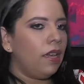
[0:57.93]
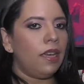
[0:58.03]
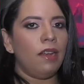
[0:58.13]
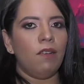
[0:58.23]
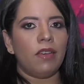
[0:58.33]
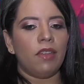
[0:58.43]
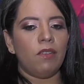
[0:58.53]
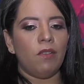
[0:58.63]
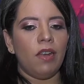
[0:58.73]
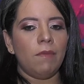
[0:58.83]
y lo que
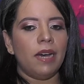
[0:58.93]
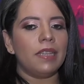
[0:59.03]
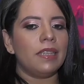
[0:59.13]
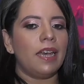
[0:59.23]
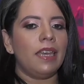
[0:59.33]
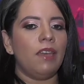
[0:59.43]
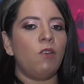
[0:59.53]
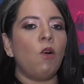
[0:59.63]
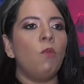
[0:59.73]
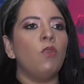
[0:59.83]
Dios le manda y
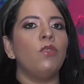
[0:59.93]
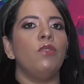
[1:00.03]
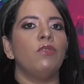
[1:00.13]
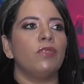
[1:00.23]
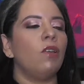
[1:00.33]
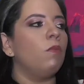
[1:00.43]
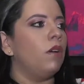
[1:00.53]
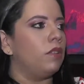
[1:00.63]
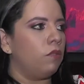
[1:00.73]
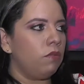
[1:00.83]
cómo Dios se lo
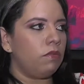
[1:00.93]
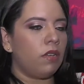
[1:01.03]
mandó.